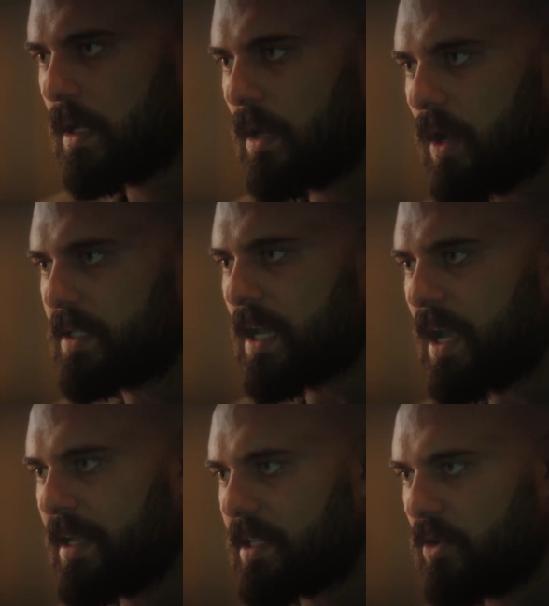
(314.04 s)
لو عايزه
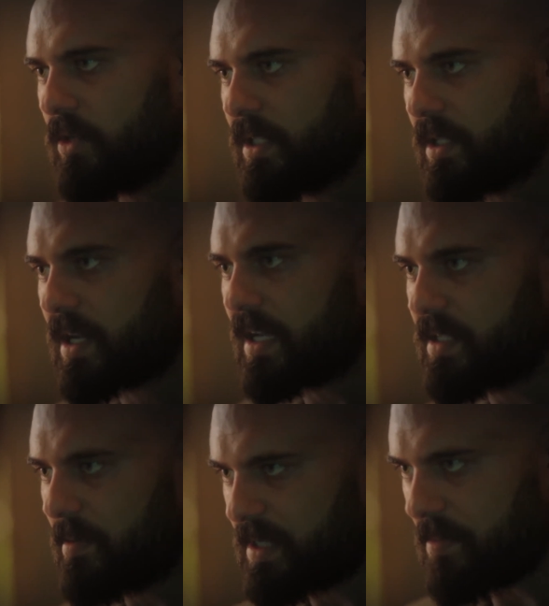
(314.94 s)
حياتي انا وانت ترجع
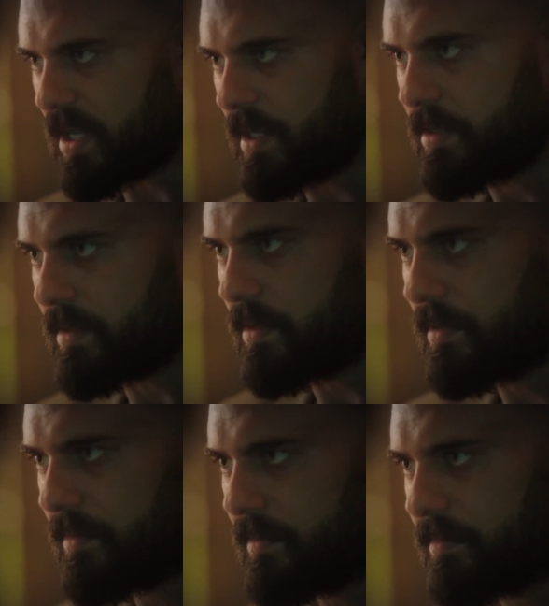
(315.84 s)
ستيبل زي ما كانت
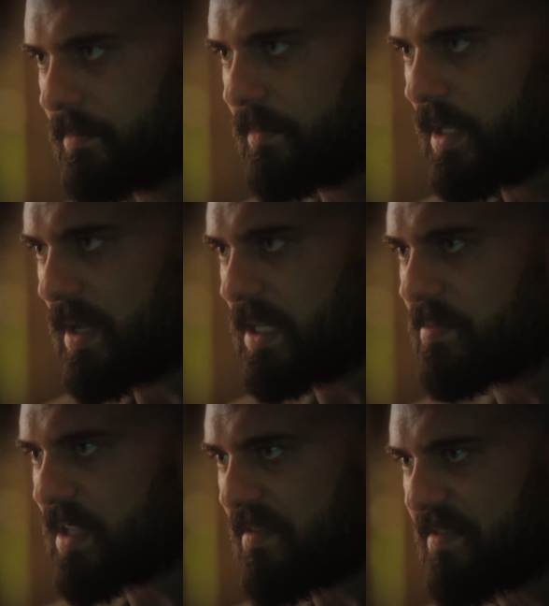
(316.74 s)
يبقى لازم
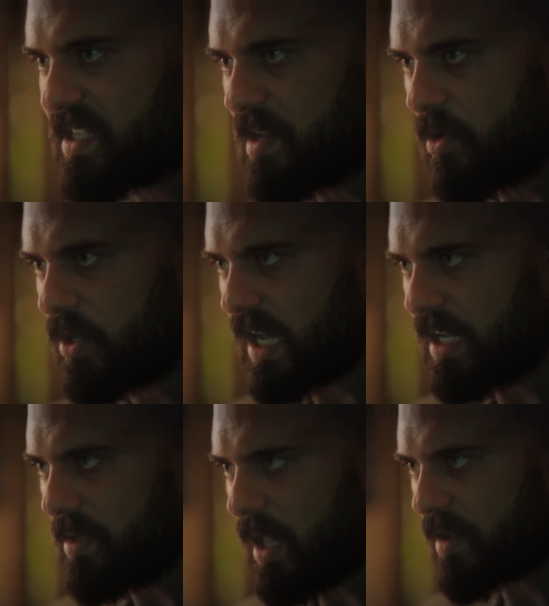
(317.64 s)
تنفذي اللي بقولك
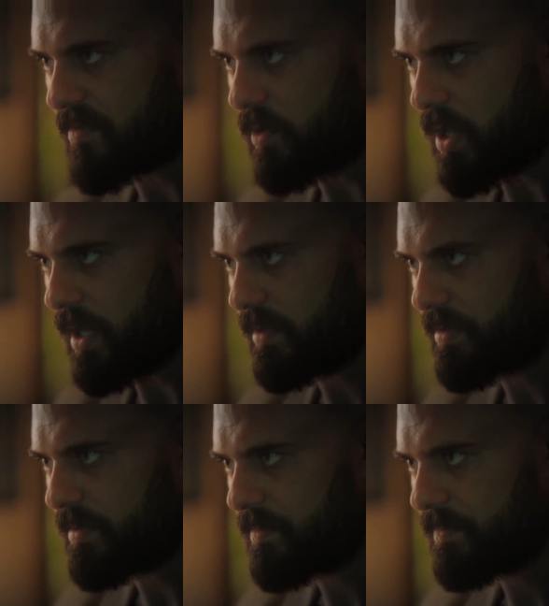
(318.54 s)
عليه بالحرف الواحد
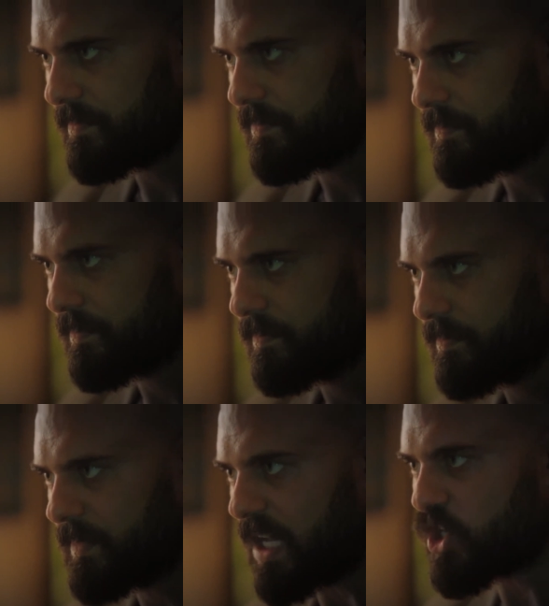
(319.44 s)

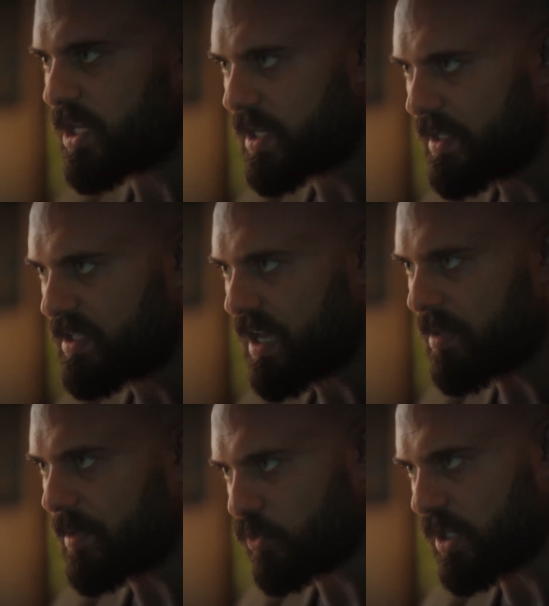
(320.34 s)
ده عشانك انت
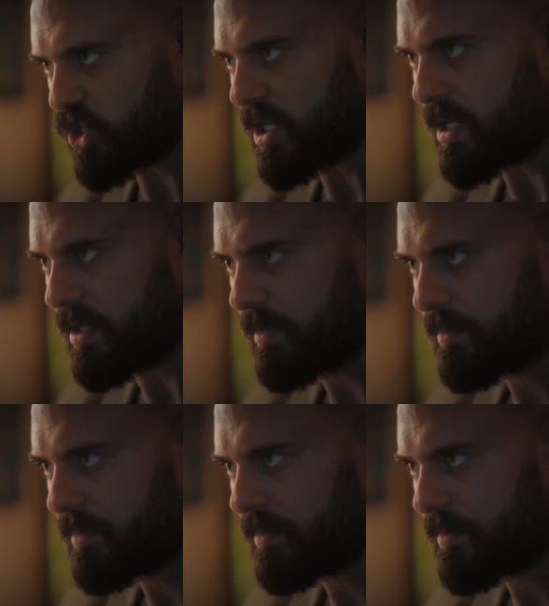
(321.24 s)
قبل ما يكون عشان انا